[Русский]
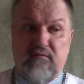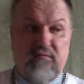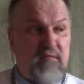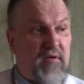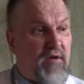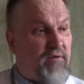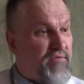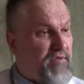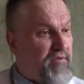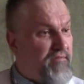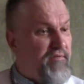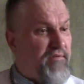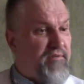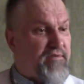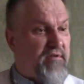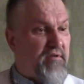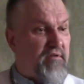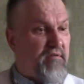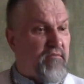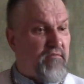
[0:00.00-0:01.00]
я
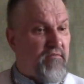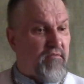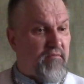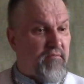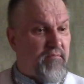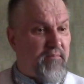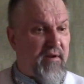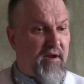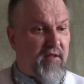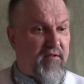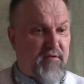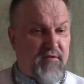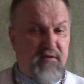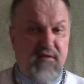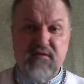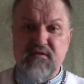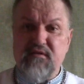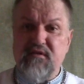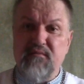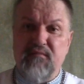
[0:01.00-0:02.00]
удивился, ну, порядка
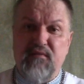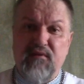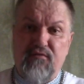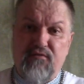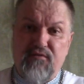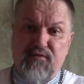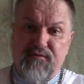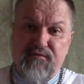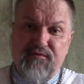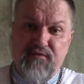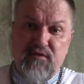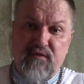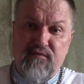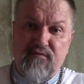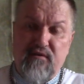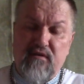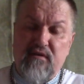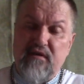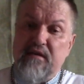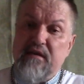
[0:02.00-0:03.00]
30 миллионов
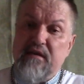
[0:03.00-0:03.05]
человек.